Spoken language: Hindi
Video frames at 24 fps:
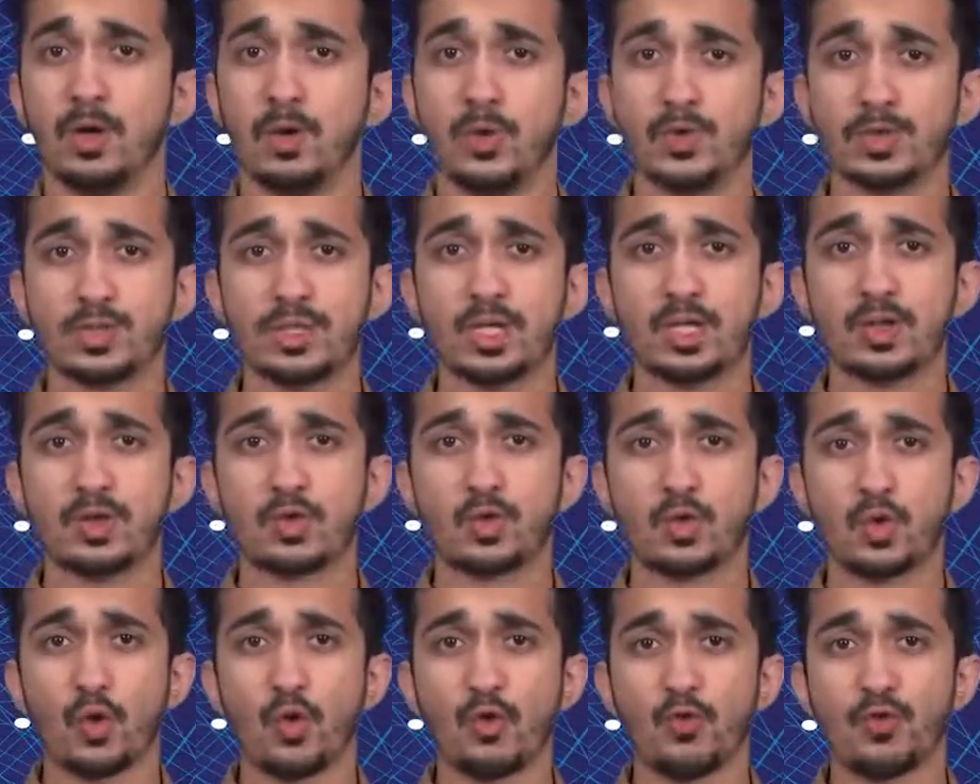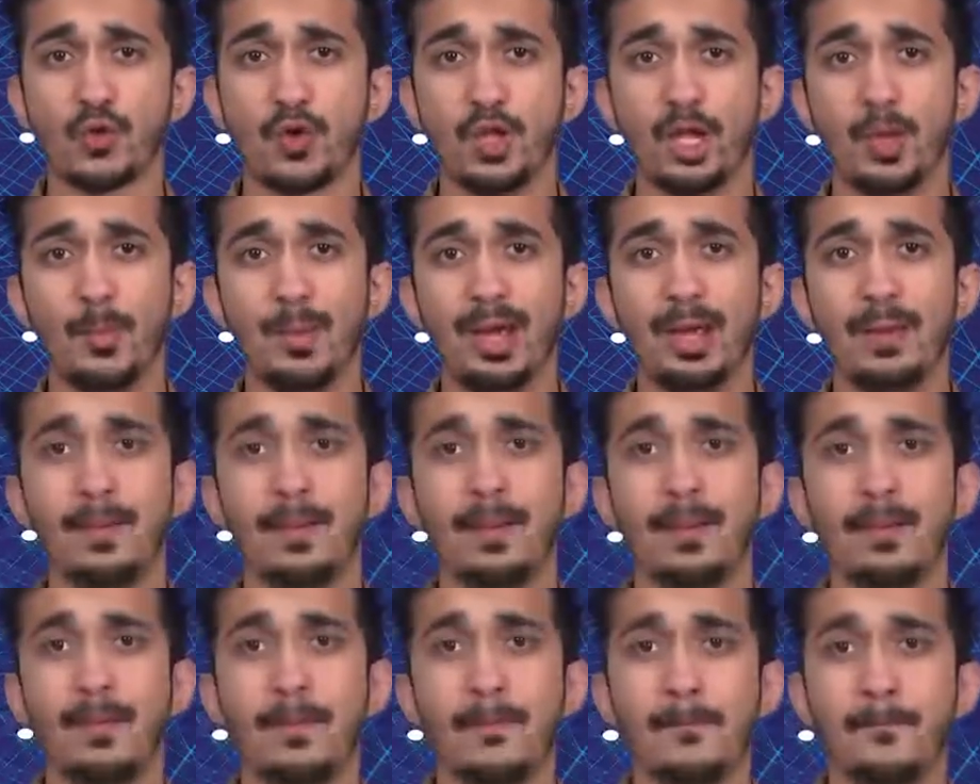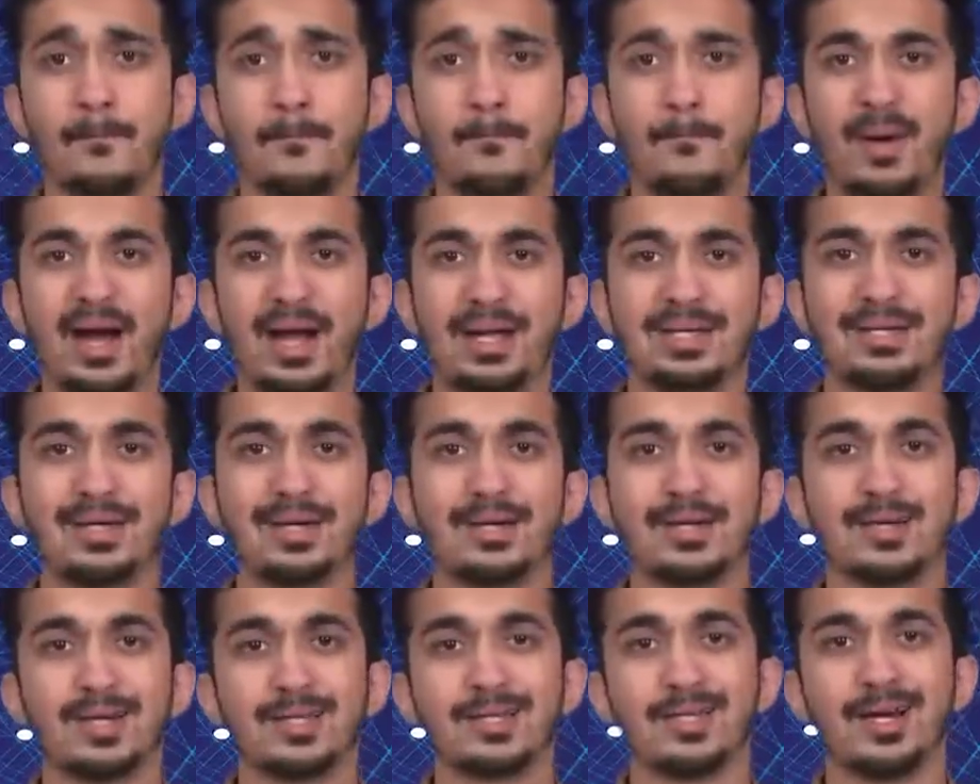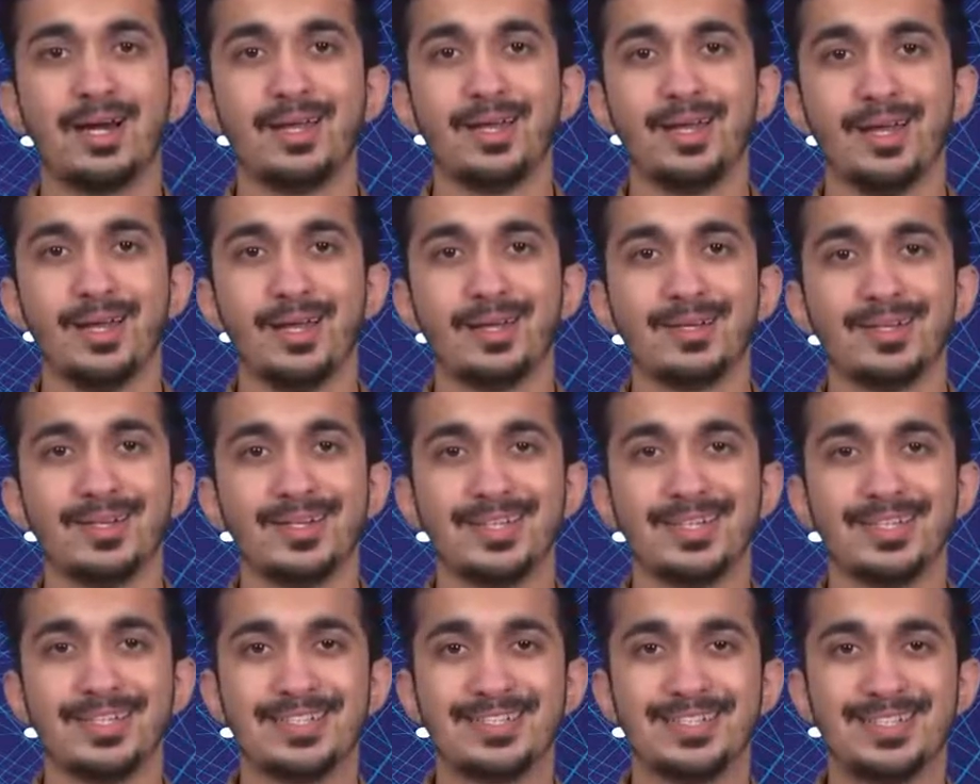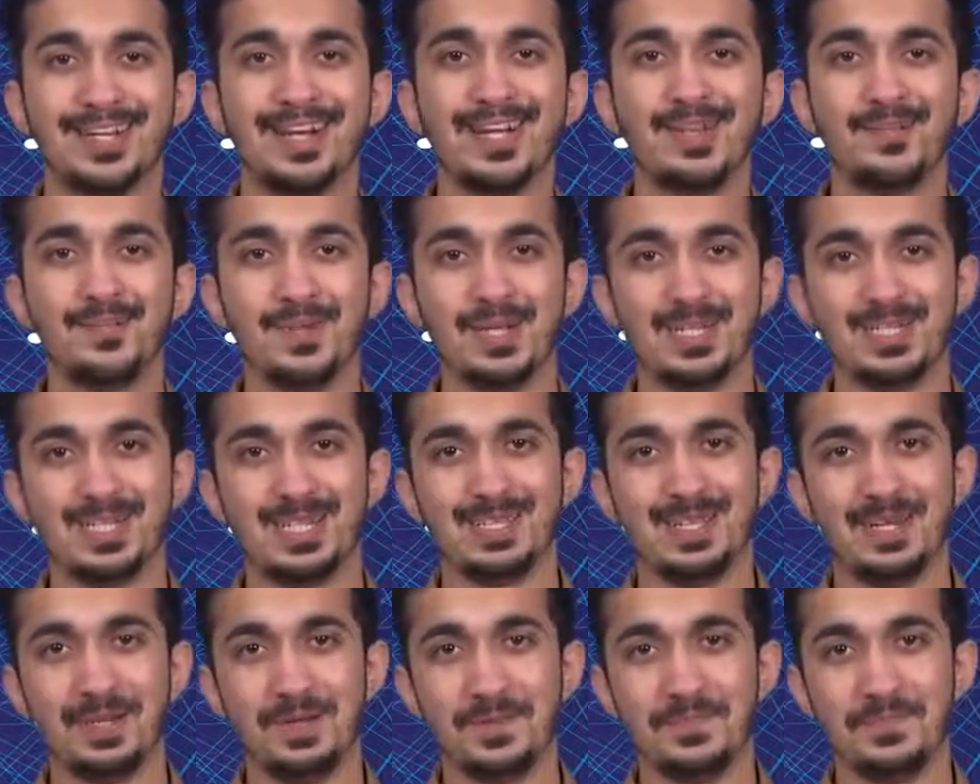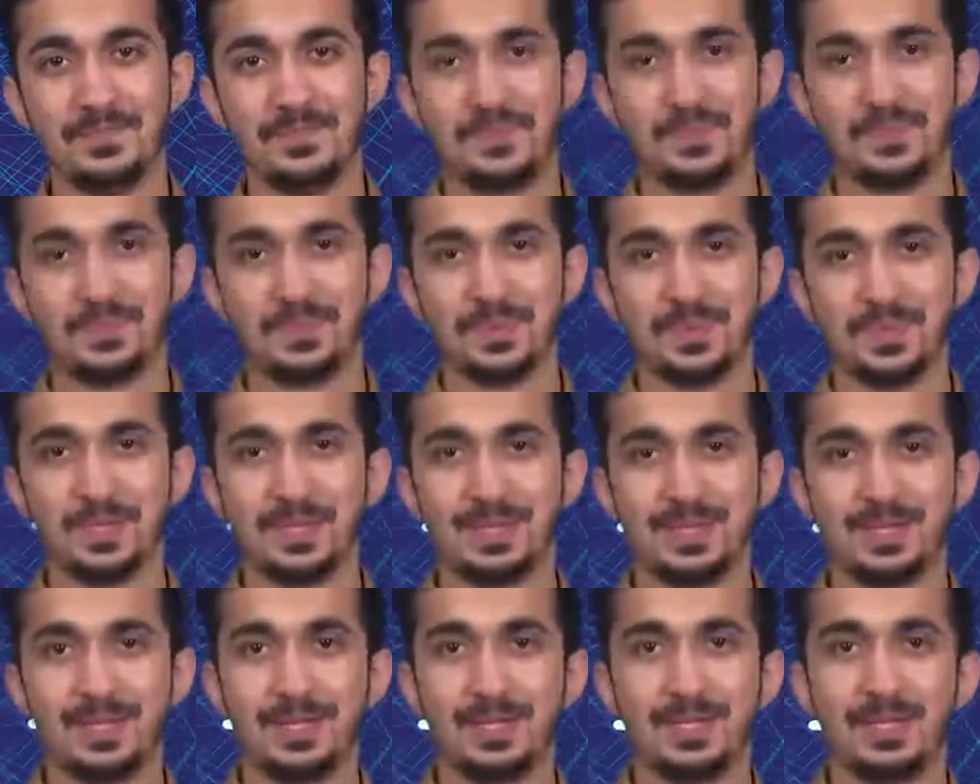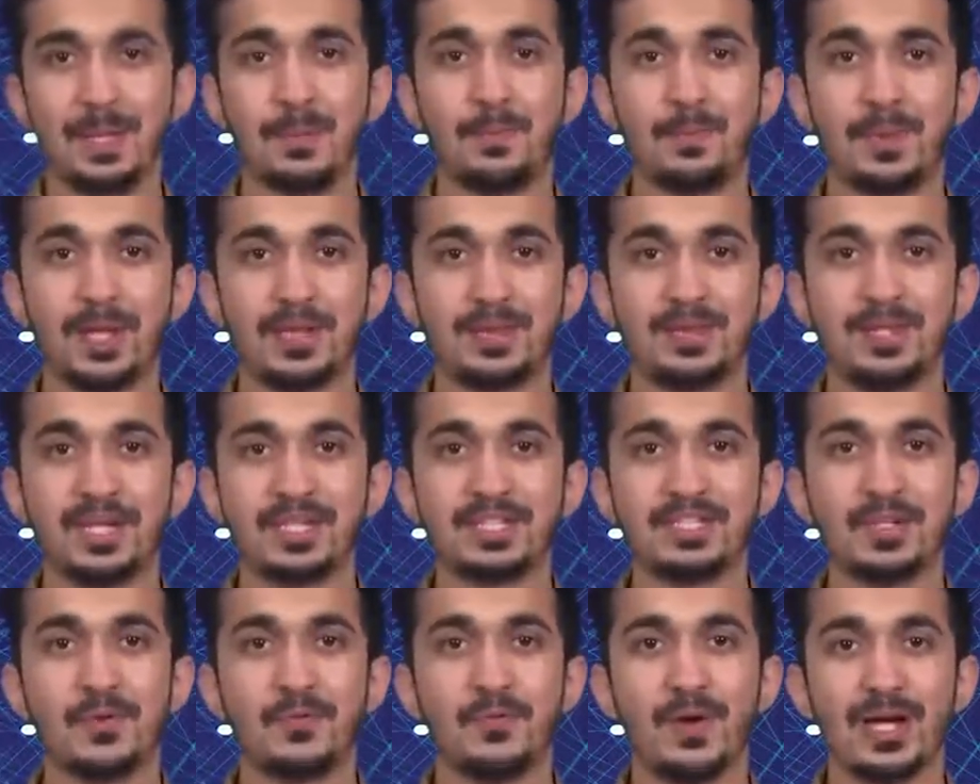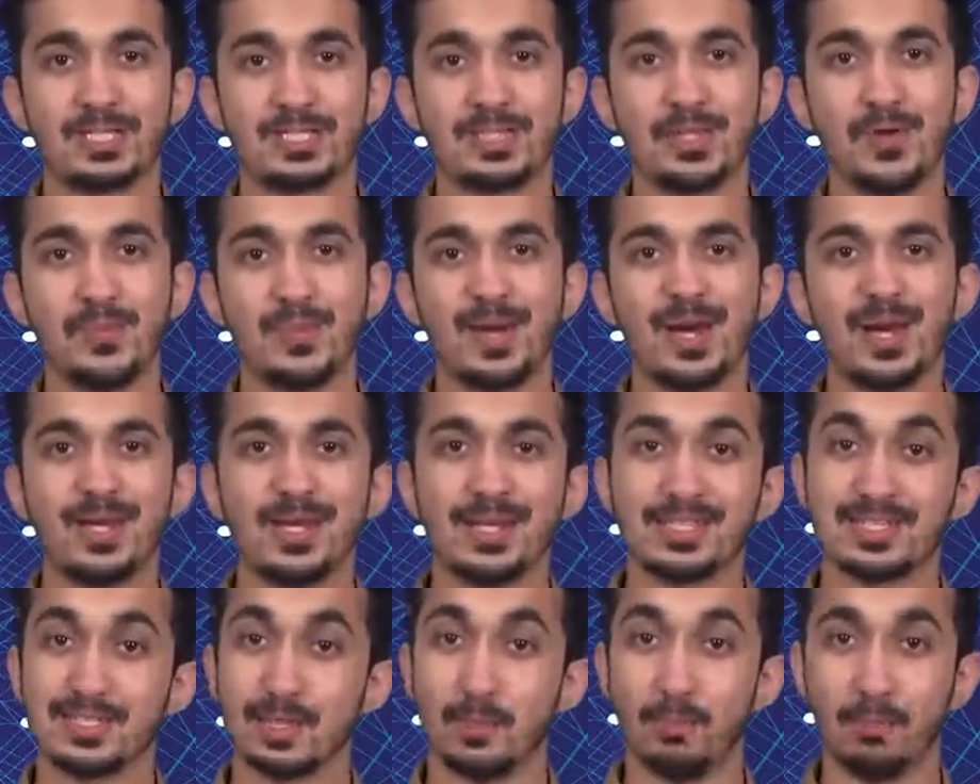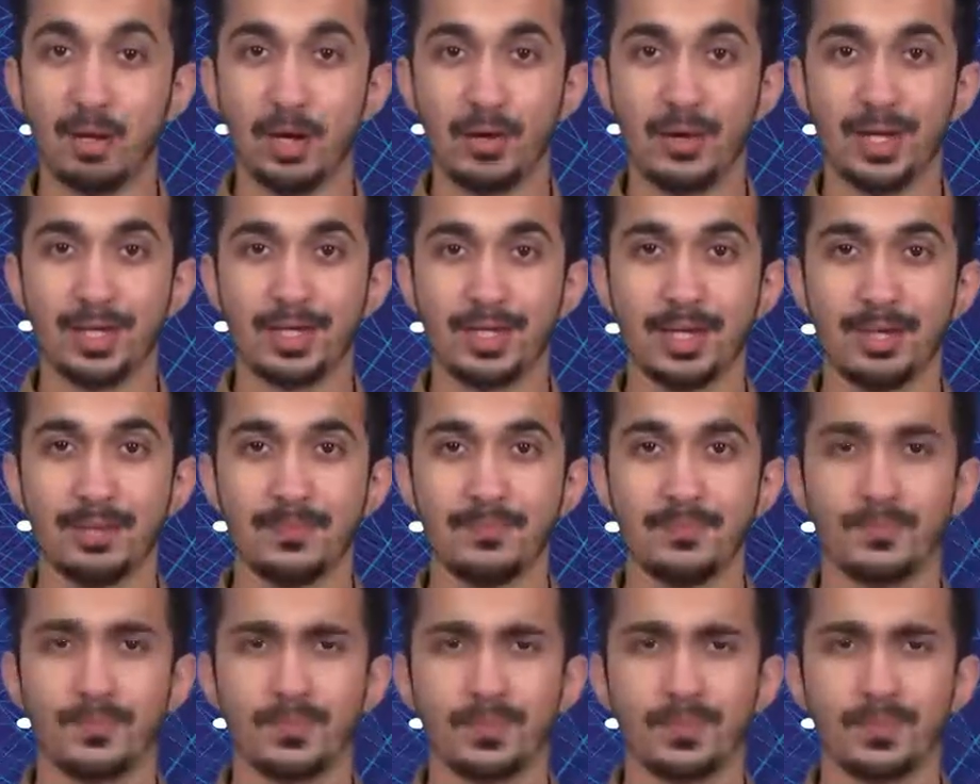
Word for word: उसके तोफ गोले में बैठक कथानायक चांद पर जाता है यह प्रत्यक्ष वास्तव में आना संभव है क्या